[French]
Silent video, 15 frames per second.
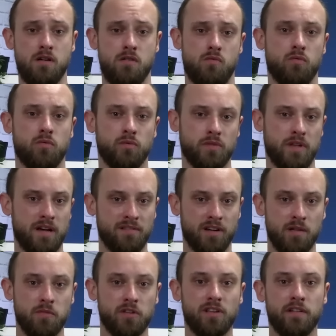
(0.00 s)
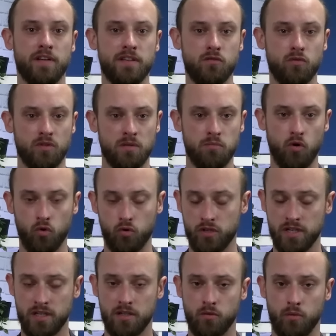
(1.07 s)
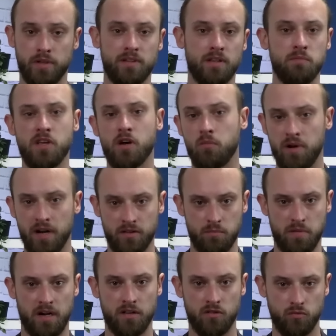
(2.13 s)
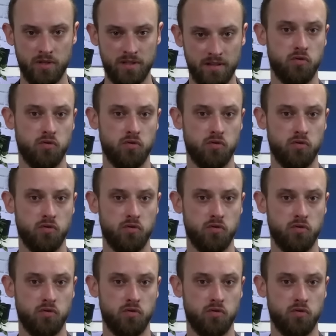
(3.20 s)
on a vraiment travaillé sur des projets qui ont été mis en place par la suite